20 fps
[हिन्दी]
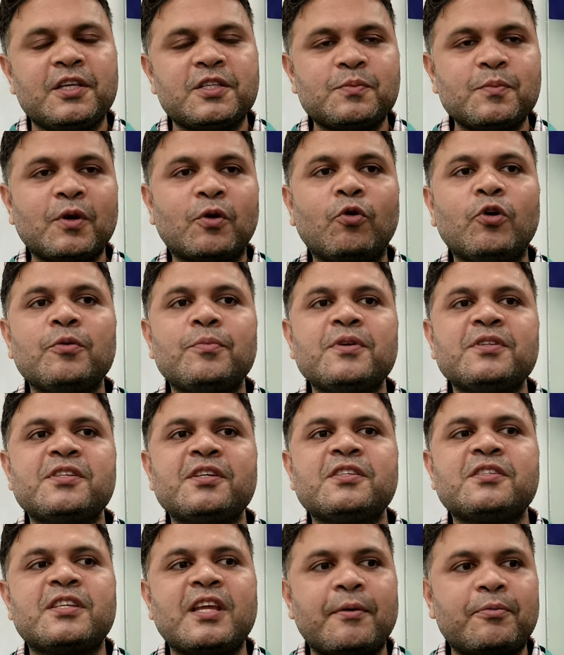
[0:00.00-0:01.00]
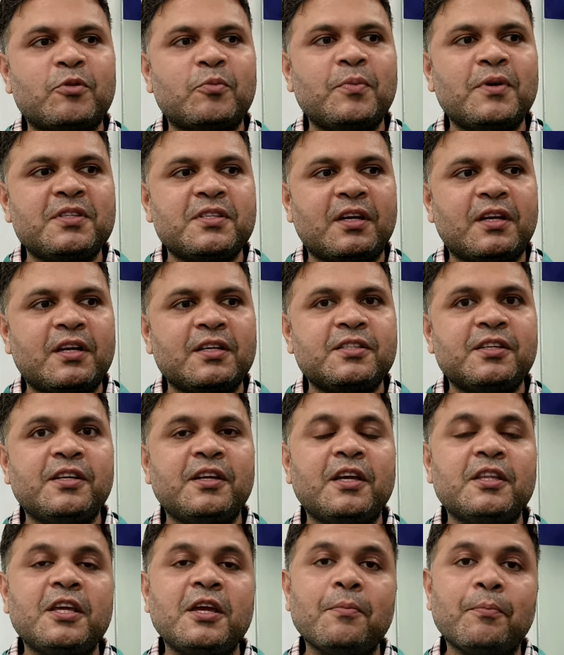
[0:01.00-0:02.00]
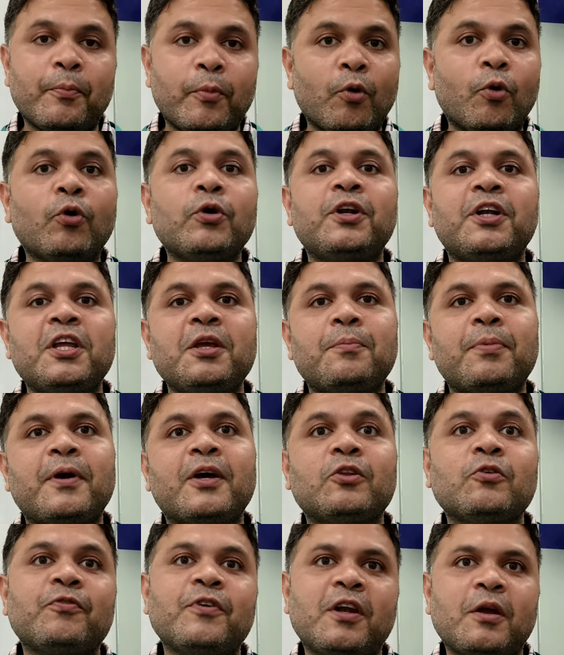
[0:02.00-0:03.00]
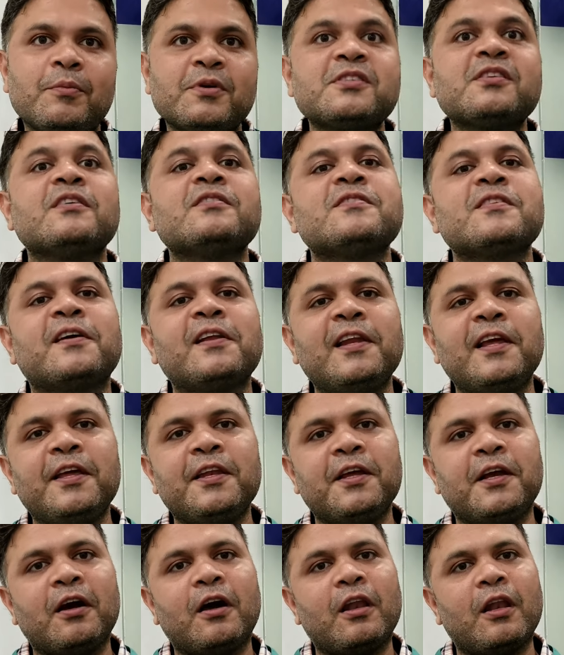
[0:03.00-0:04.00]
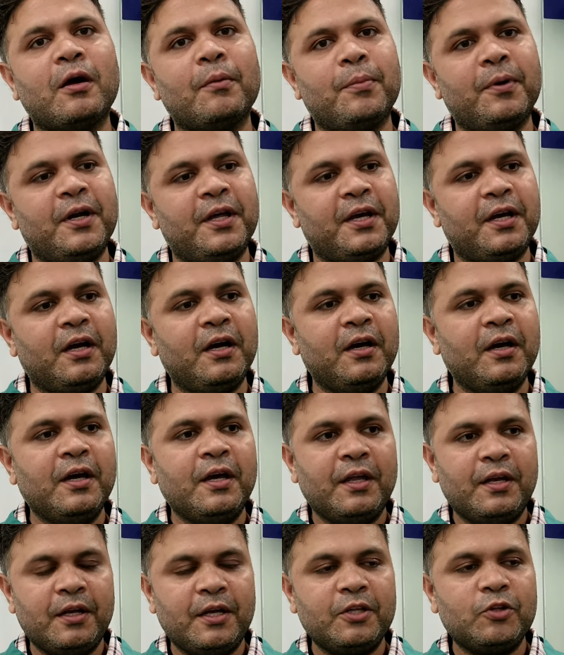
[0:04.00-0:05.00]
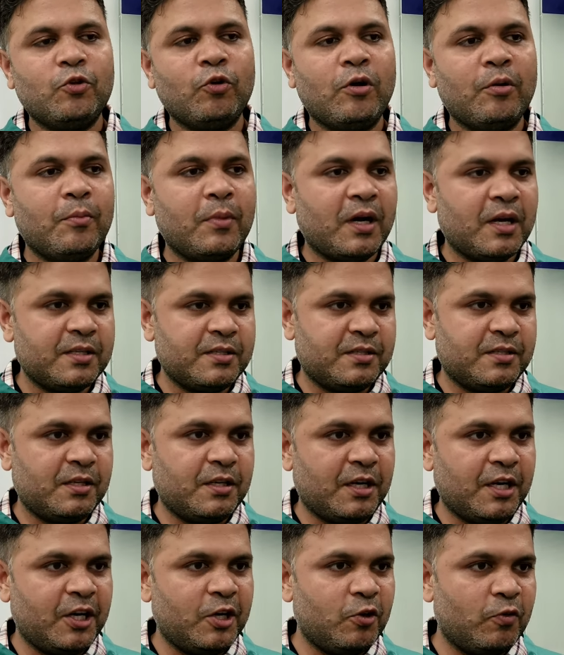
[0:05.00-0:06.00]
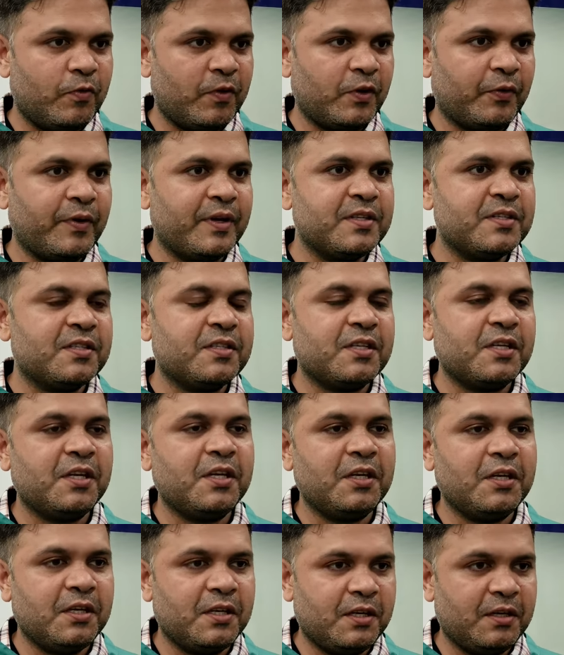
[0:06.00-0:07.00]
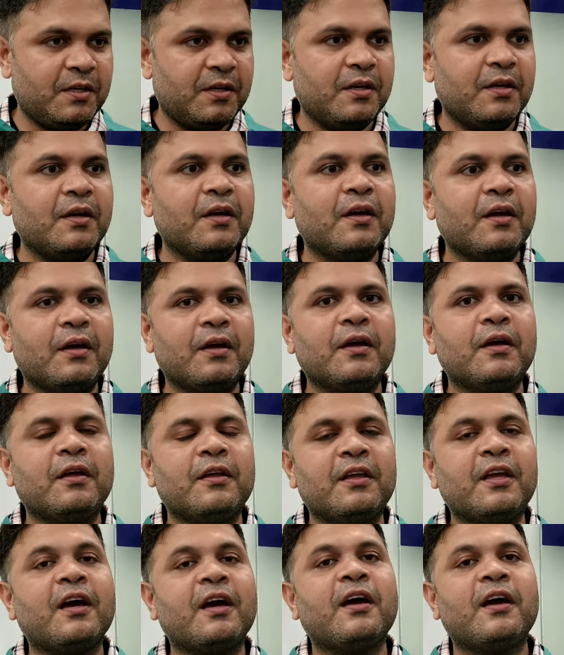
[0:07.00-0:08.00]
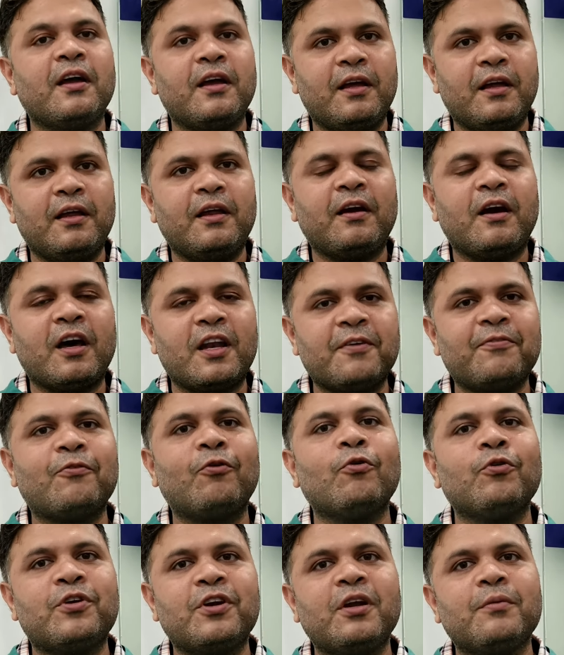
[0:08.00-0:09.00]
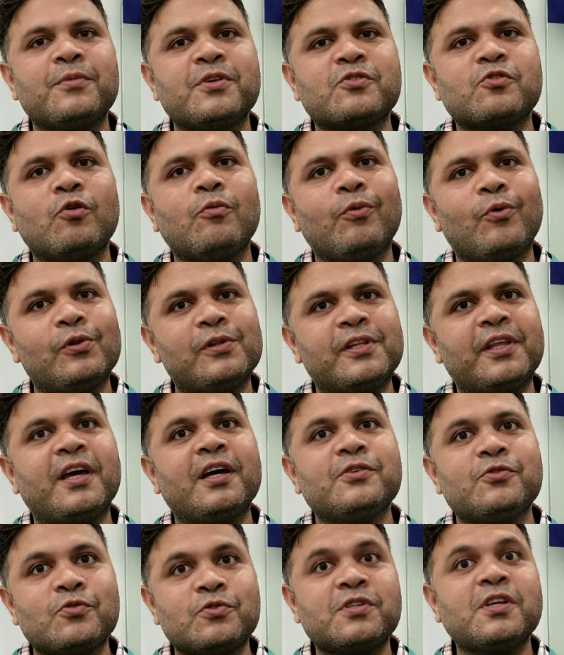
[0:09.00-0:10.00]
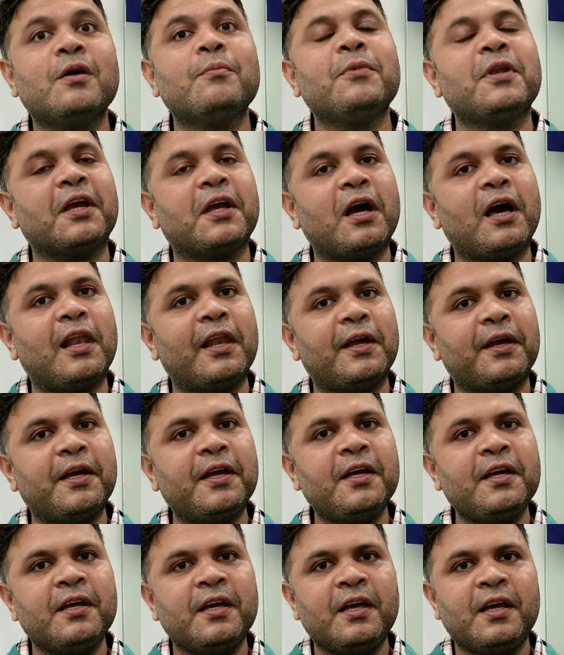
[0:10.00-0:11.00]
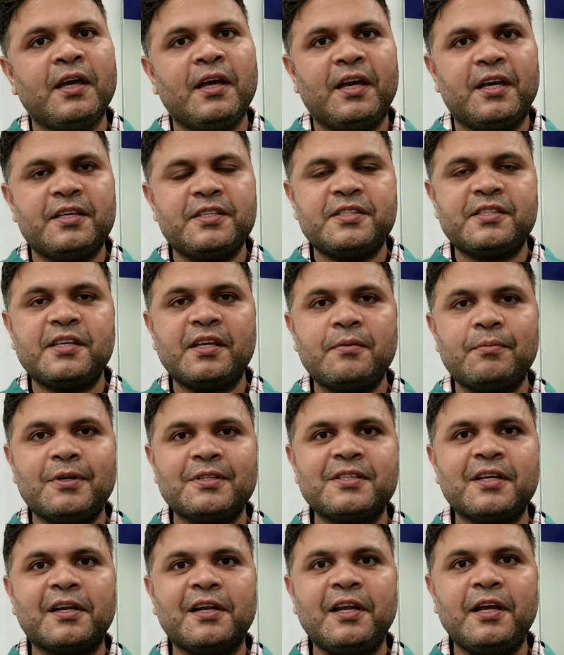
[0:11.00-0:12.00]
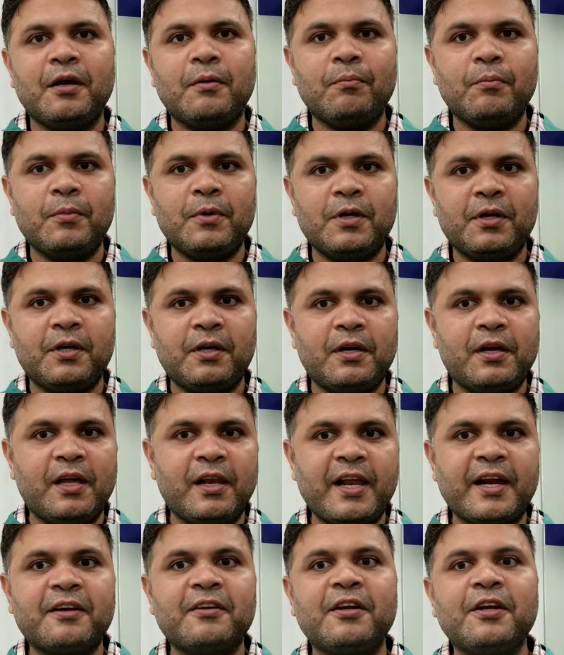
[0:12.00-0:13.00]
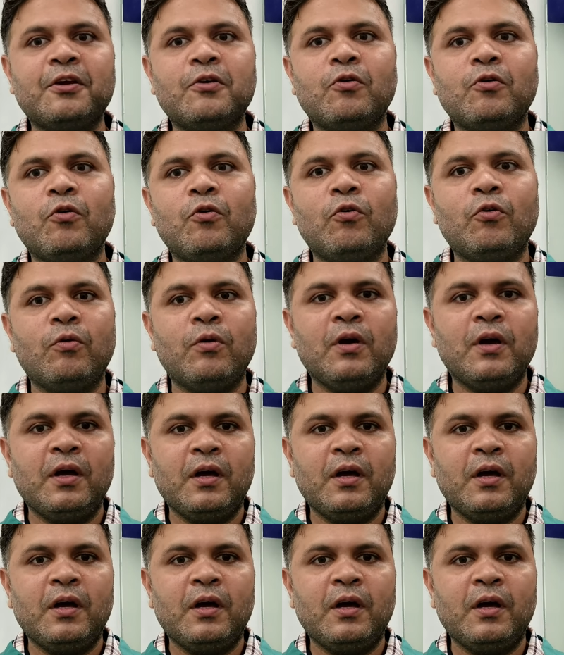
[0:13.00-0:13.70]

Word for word: इसमें कोई भी चीज़ डेप्थ में जाना चाहिए यदि ये बहुत डीप है तो फिर हमें सर्जिकली ही निकालना पड़ेगा okay. नहीं तो हम आज रेडियो फ्रिक्वेंसी या आर एफ पोट्री हम इसको बोलते हैं आज उससे हम निकालेंगे okay. इससे बेसिकली हम इलेक्ट्रिक को